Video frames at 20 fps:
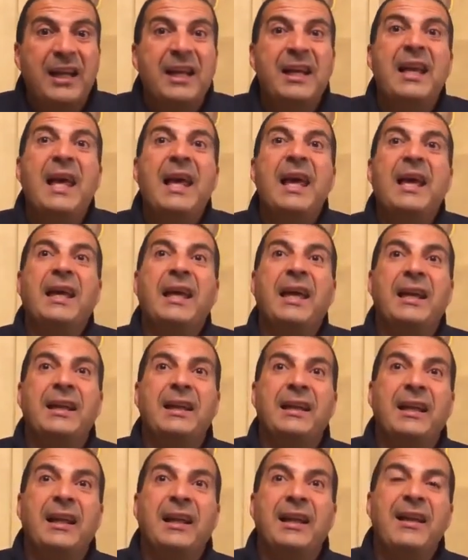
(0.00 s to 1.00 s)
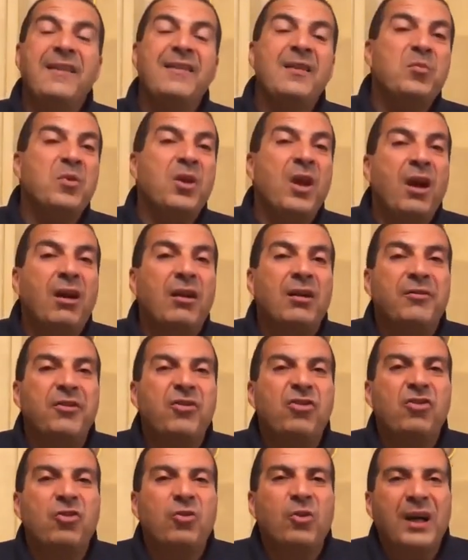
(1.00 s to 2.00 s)
لكن لازم
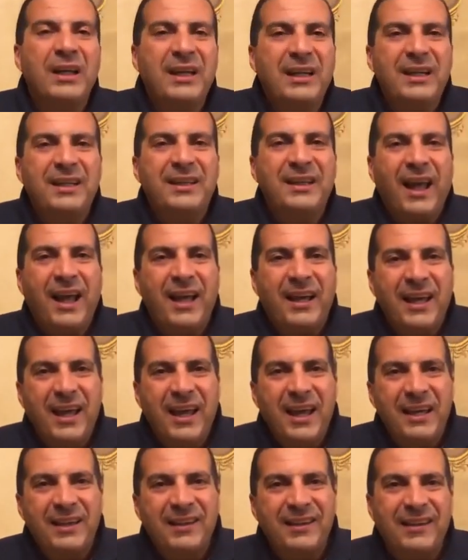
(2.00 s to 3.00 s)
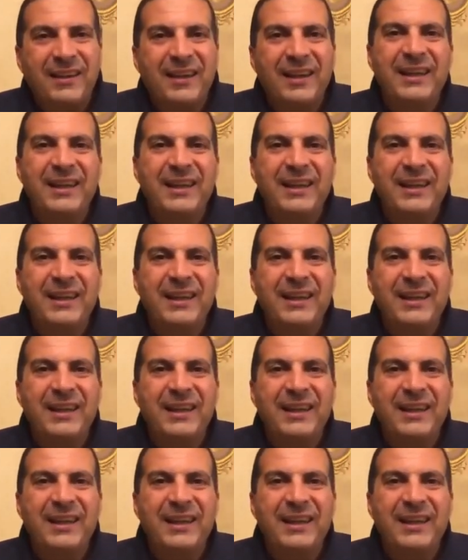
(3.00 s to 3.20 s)
نعرف شويه حاجات